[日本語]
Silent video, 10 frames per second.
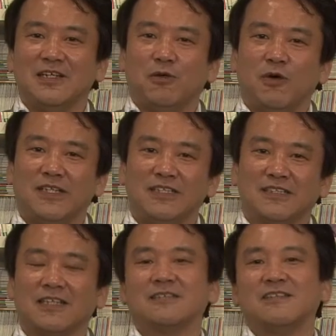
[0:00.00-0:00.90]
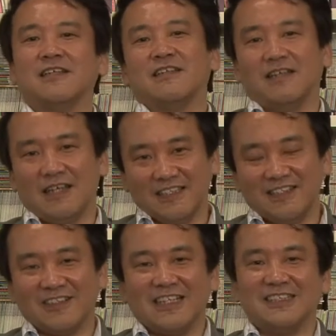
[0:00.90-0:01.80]
終わりに近づいてんだなっ
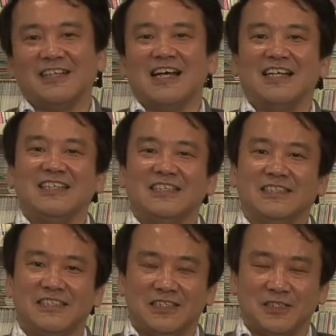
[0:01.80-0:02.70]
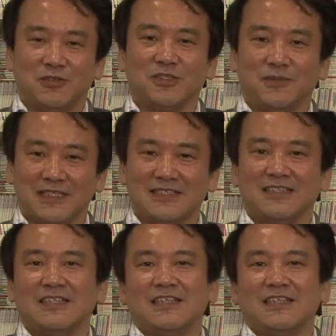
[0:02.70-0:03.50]
ていう感じがひしひしとします